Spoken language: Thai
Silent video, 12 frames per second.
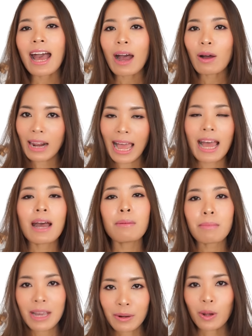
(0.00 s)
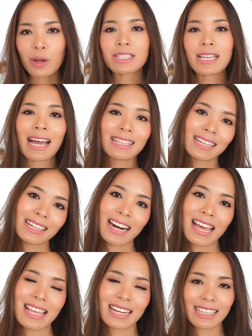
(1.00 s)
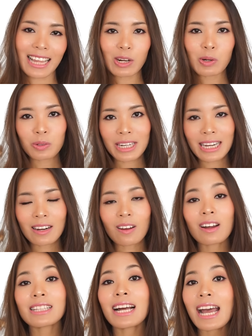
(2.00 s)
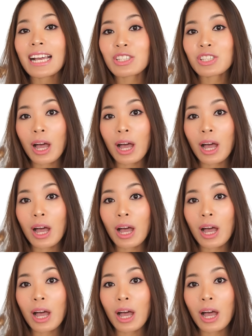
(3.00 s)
เอาล่ะ ไม่รอช้า ถ้าใครอยากแต่งลุคนี้แล้วก็ถ้าใคร